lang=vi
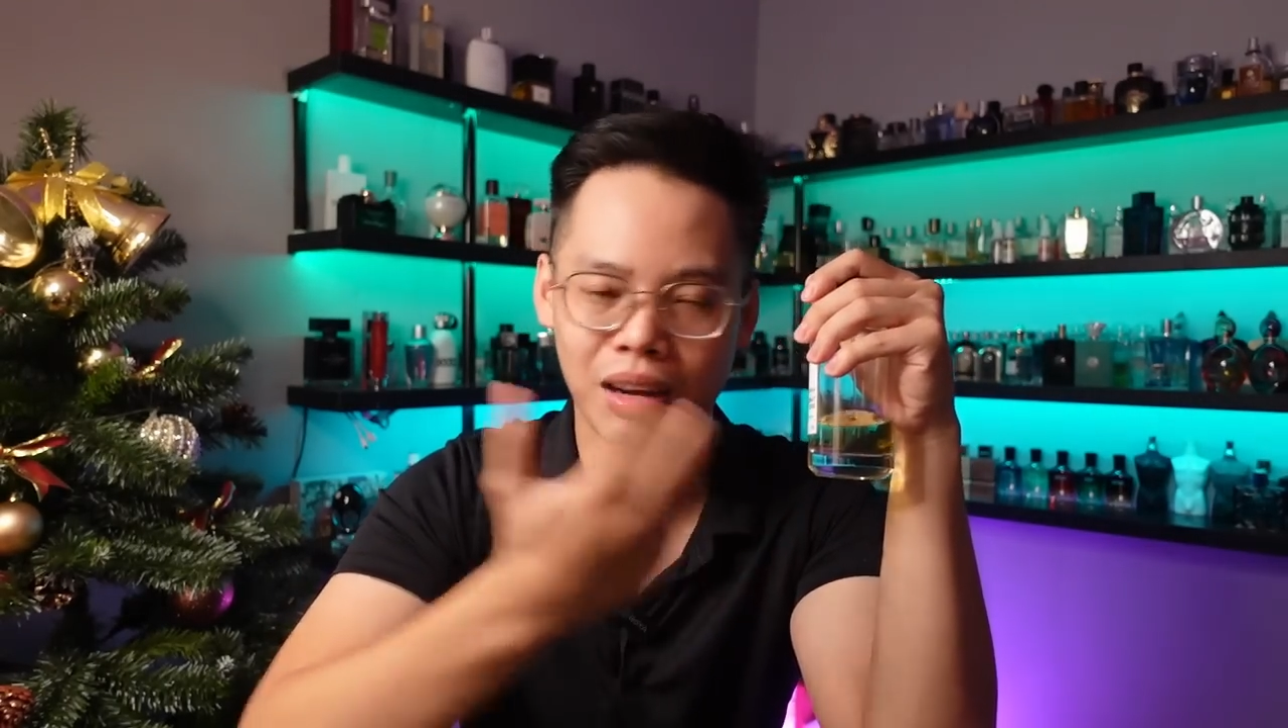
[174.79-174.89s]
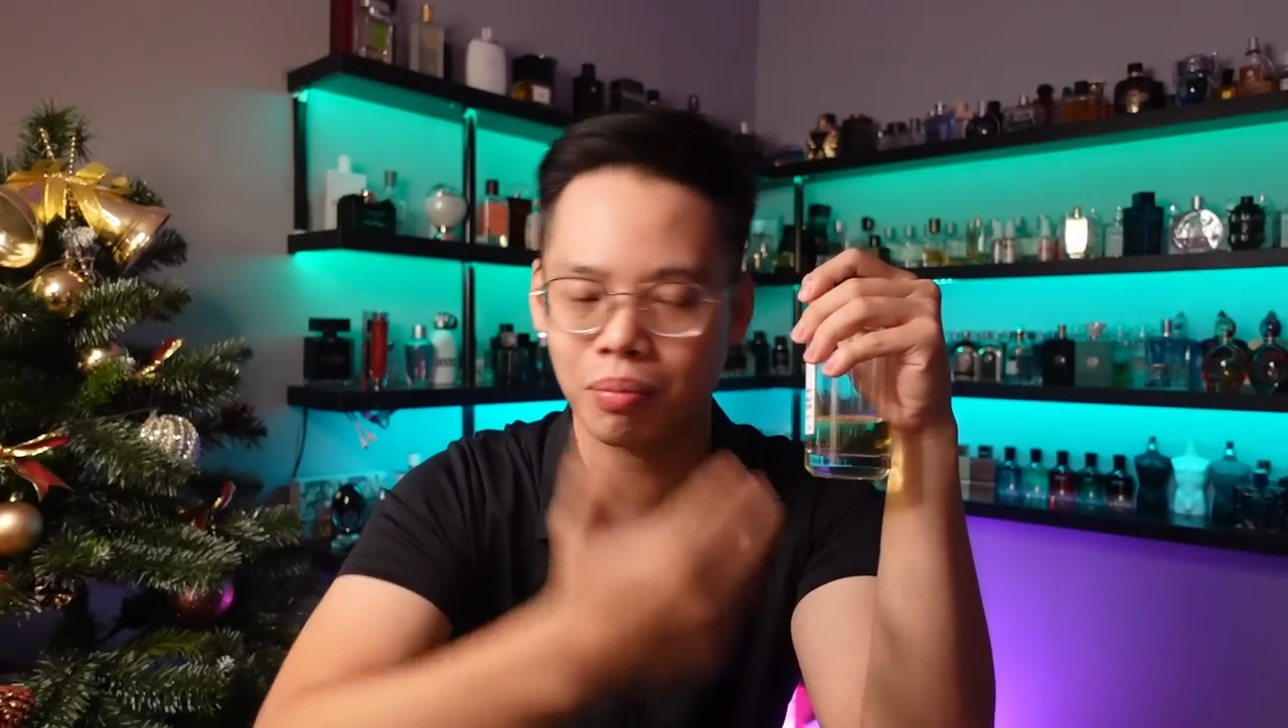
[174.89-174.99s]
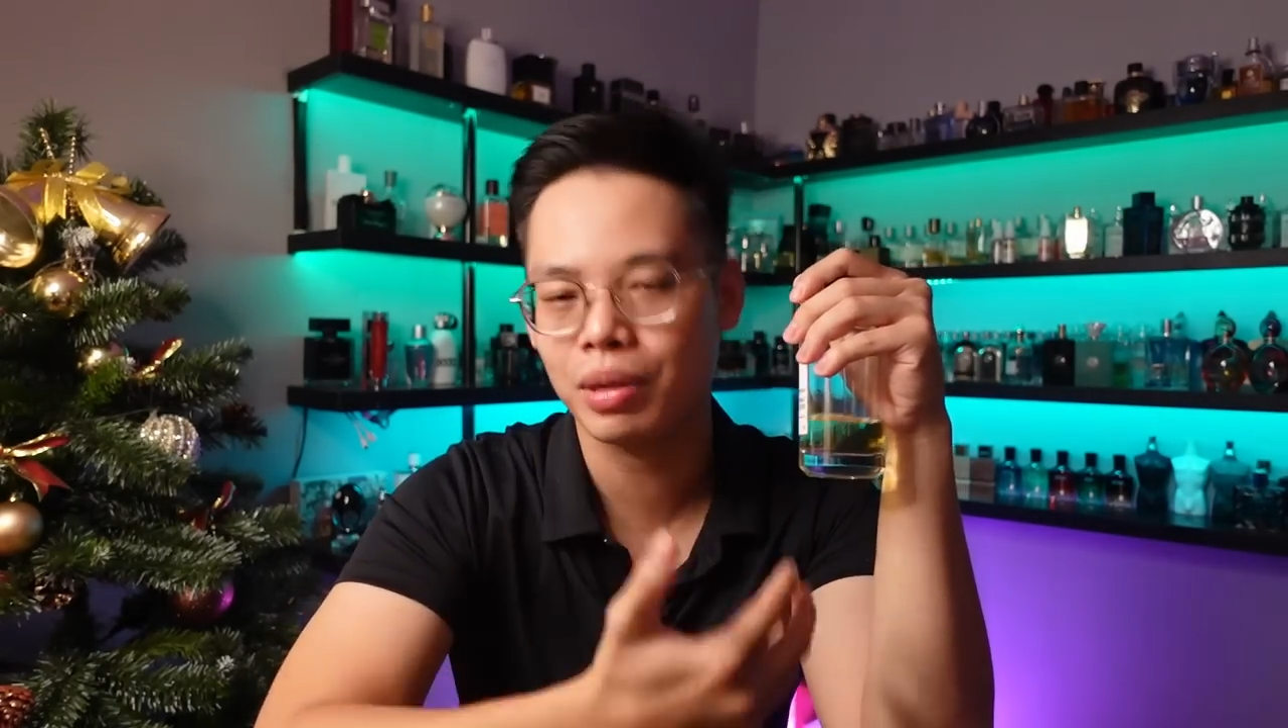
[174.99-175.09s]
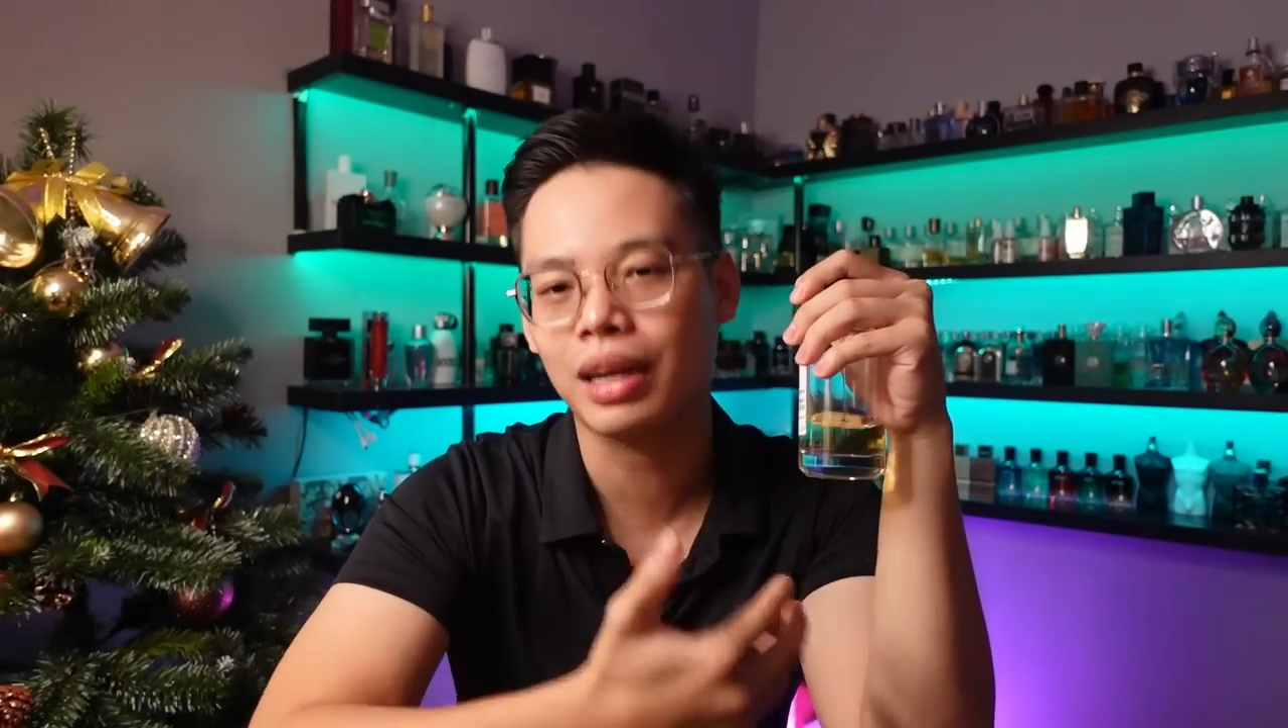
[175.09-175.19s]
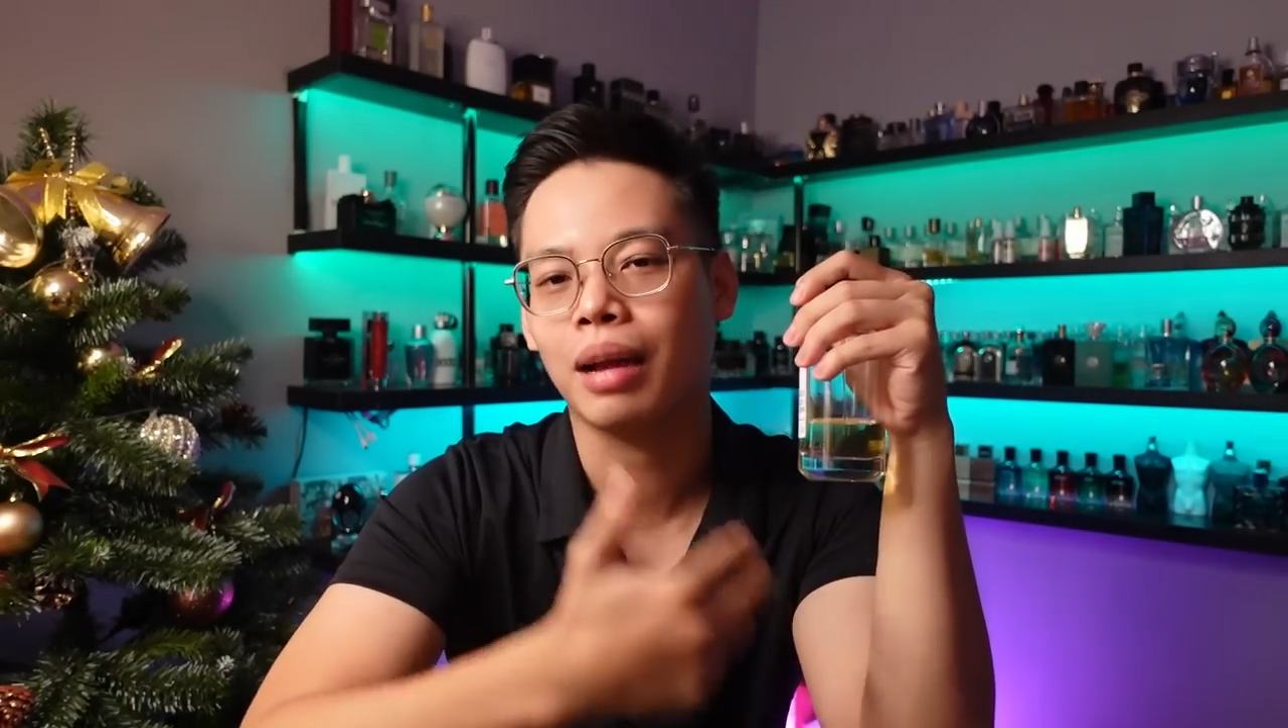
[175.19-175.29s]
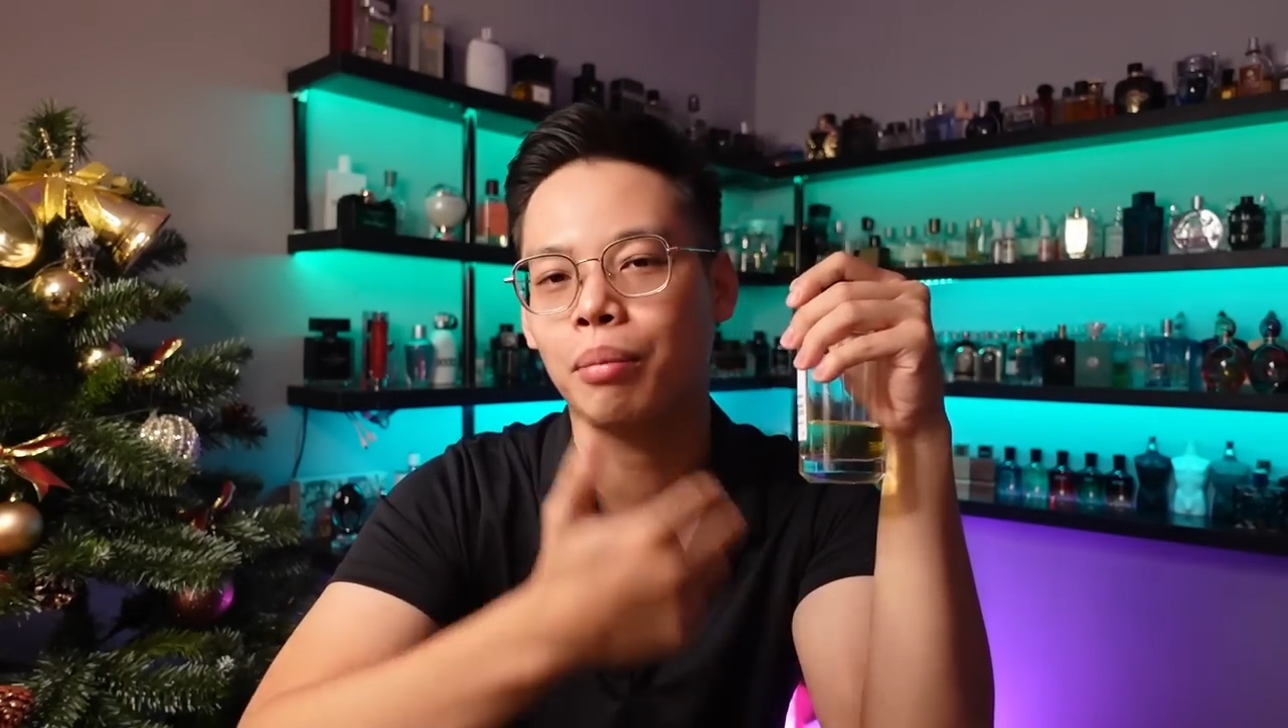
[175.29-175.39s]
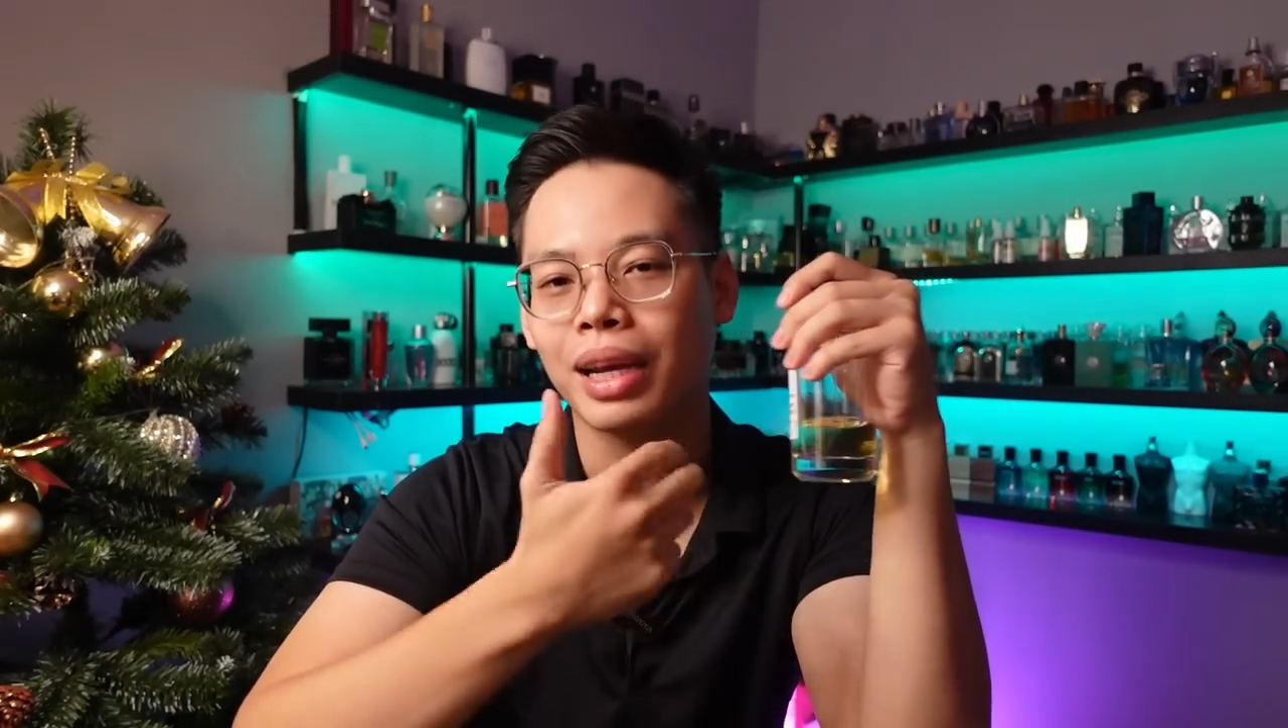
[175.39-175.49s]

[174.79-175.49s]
đặc biệt là